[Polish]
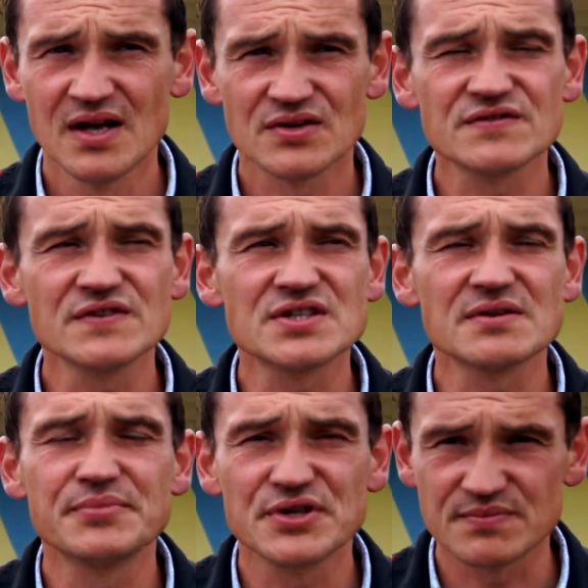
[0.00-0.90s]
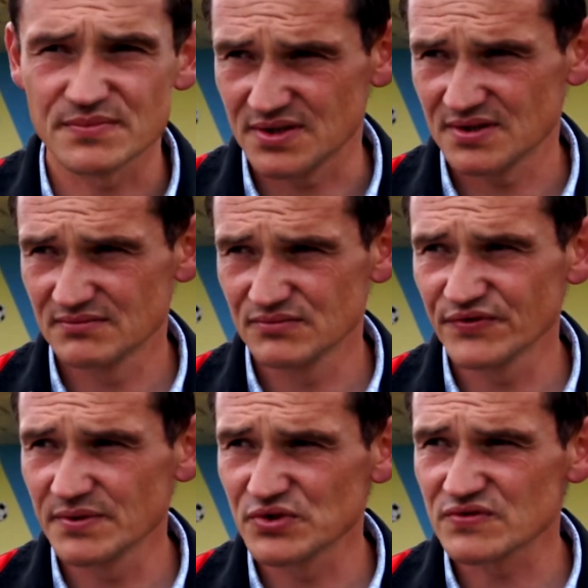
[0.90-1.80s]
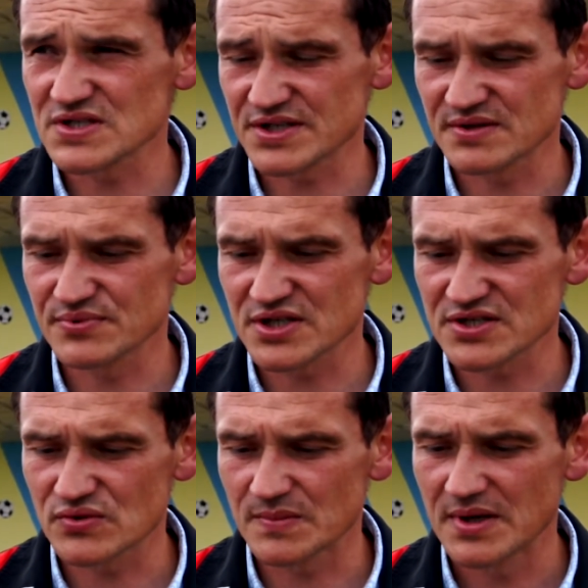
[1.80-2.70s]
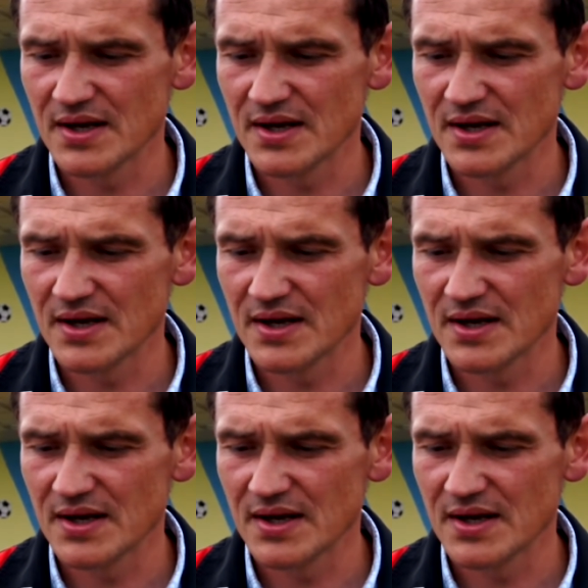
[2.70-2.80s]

Oczywiście byśmy, mówimy już w czasie przeszłym,